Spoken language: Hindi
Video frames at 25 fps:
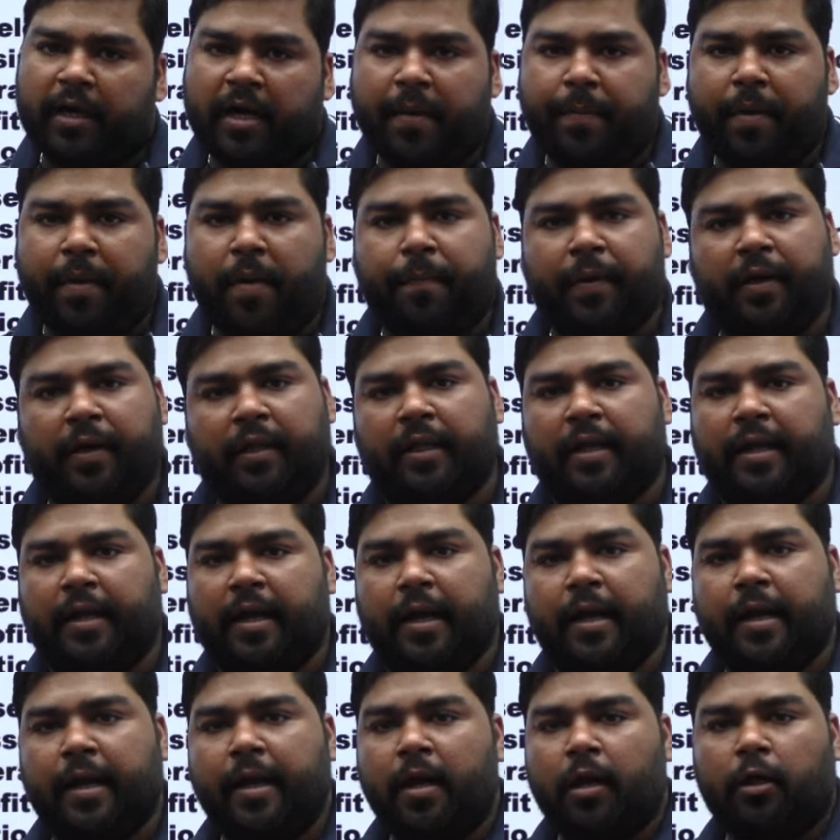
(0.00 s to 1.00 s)
पेपर देना
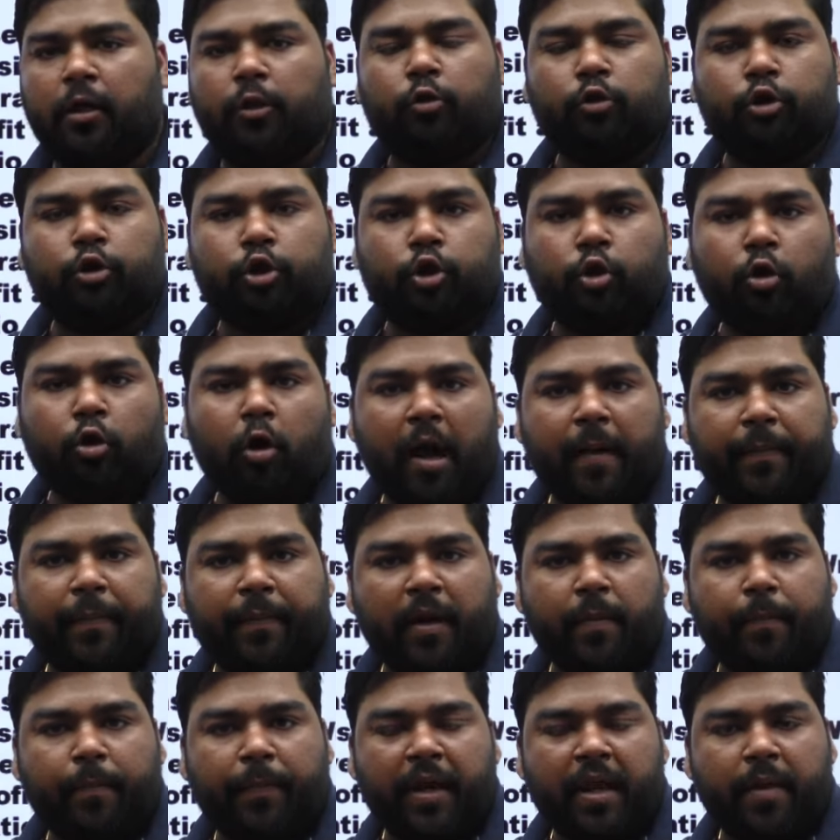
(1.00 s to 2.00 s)
है तो जो
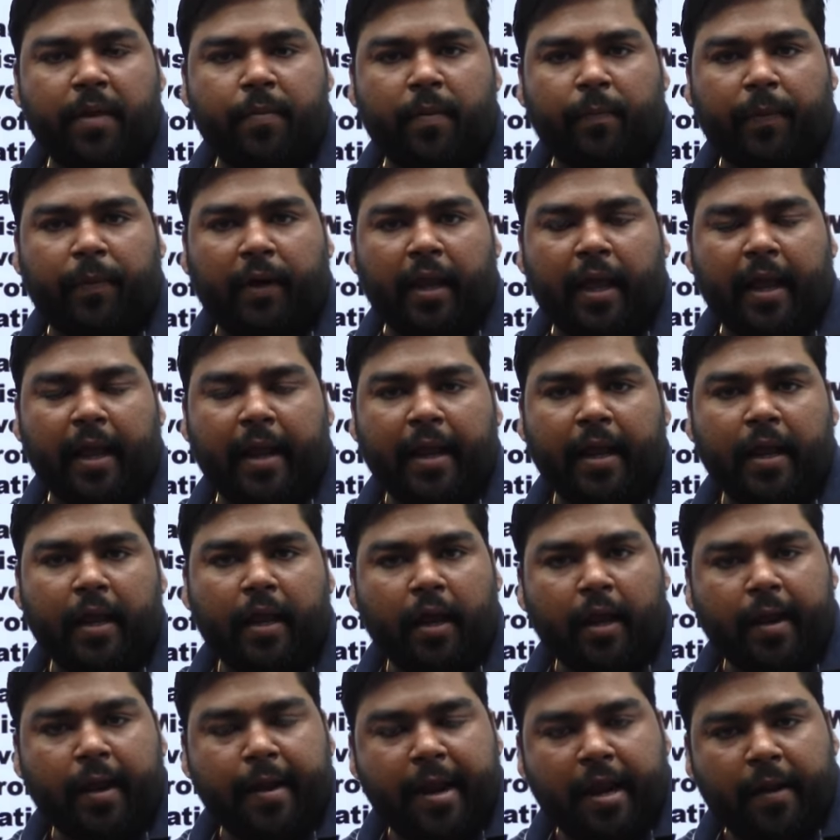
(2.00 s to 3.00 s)
आपने प्री में पढ़ा है
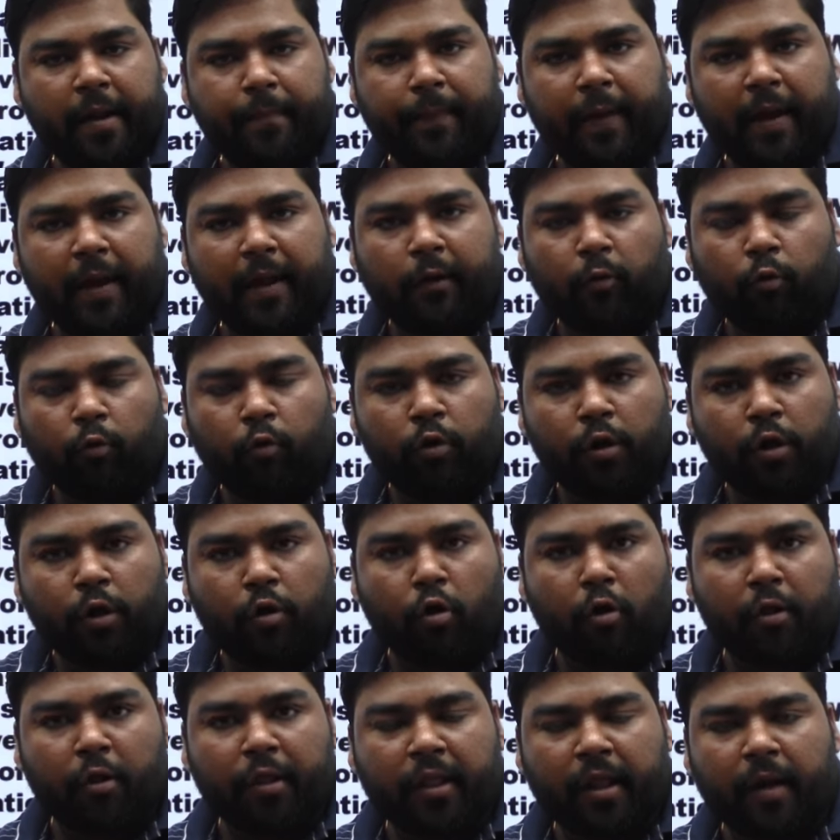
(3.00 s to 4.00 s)
एक बार उन
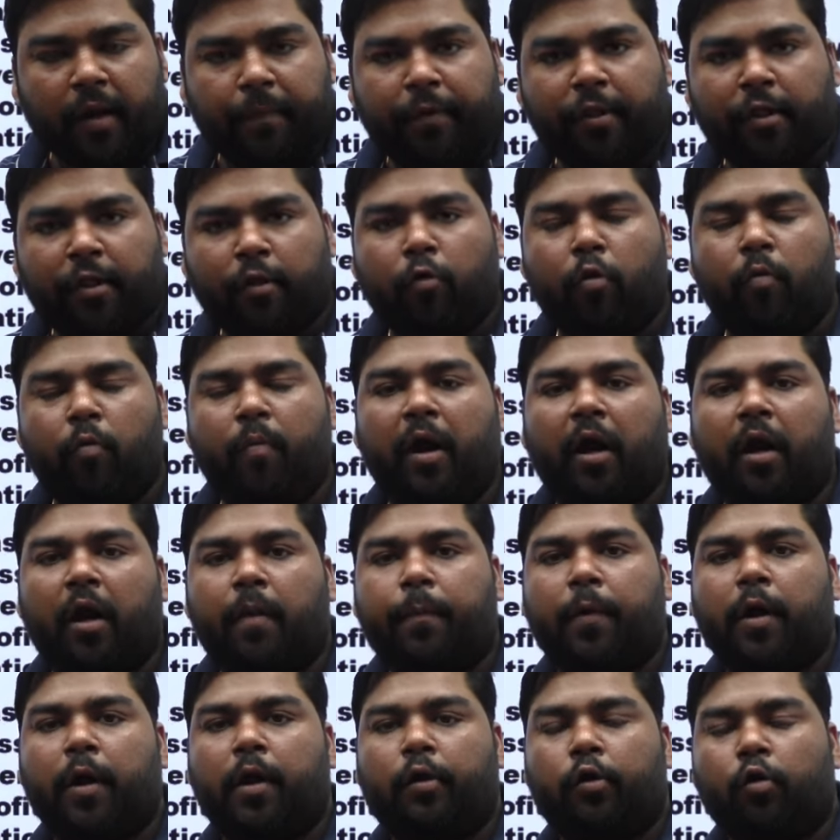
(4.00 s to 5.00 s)
कॉन्सेप्ट को
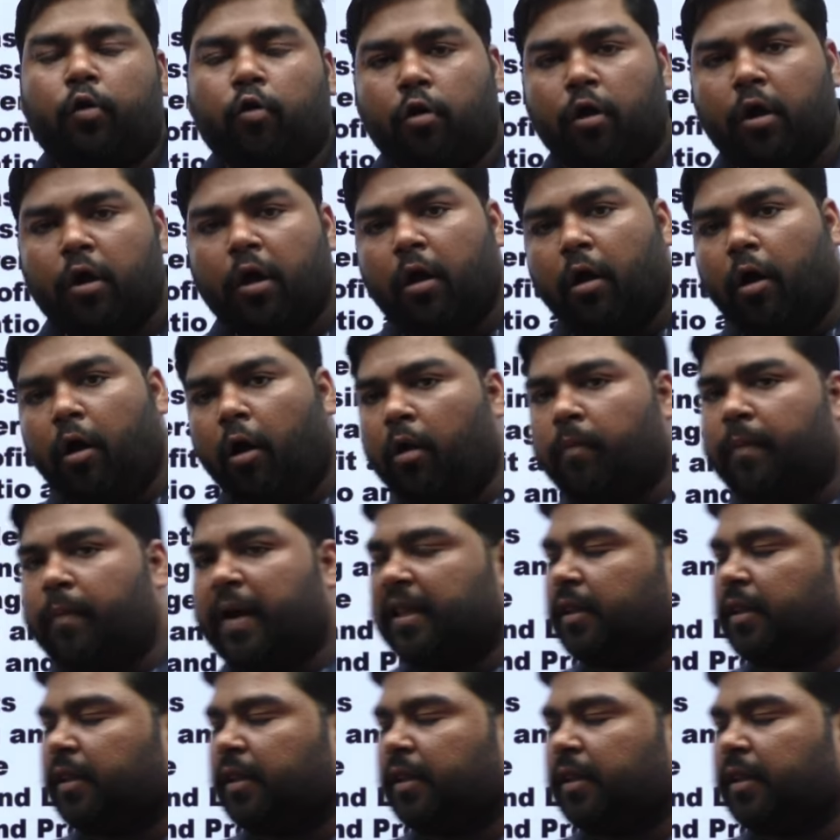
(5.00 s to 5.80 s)
मगअप कर लो और बात